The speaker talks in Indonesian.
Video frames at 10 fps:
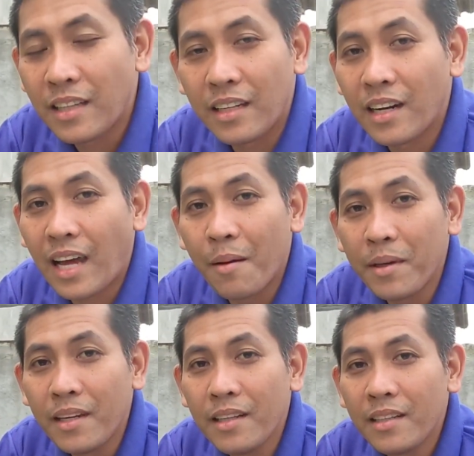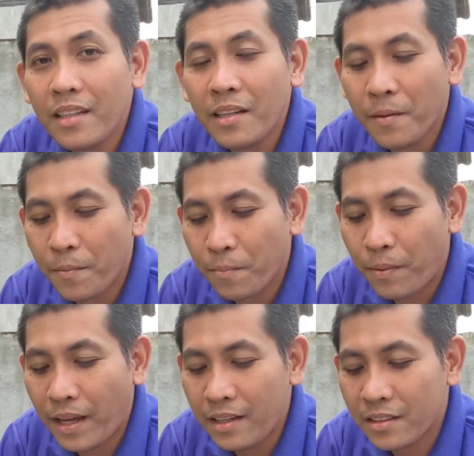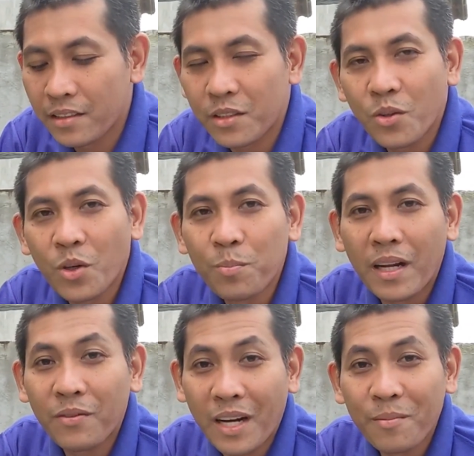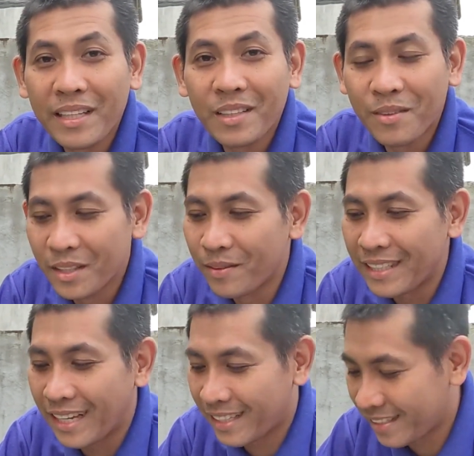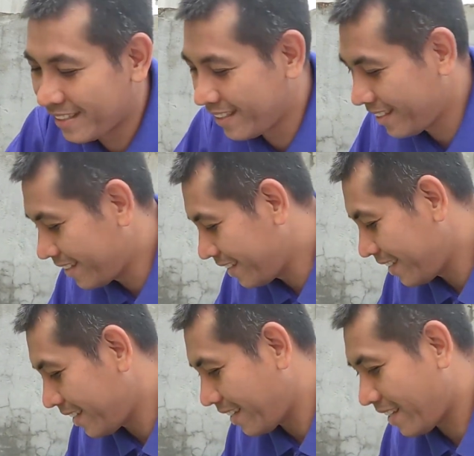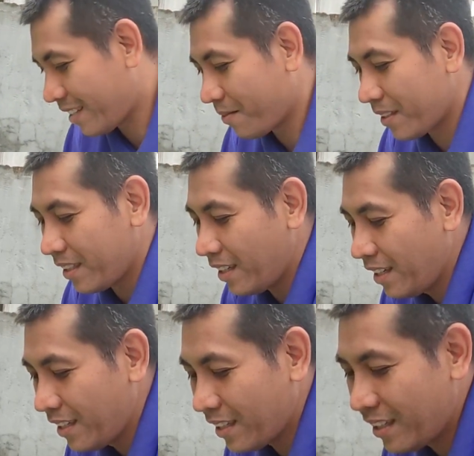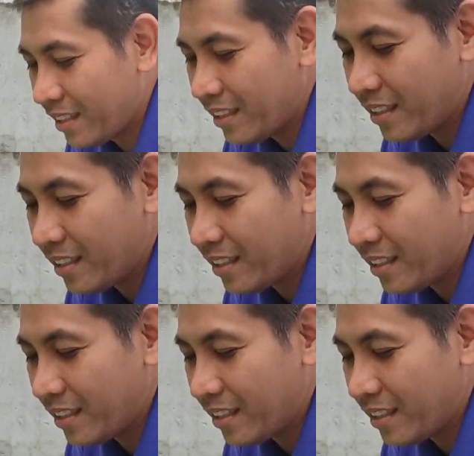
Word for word: channel kami ini di playlist urban farming teman-teman ya Nah, seperti ini. Ini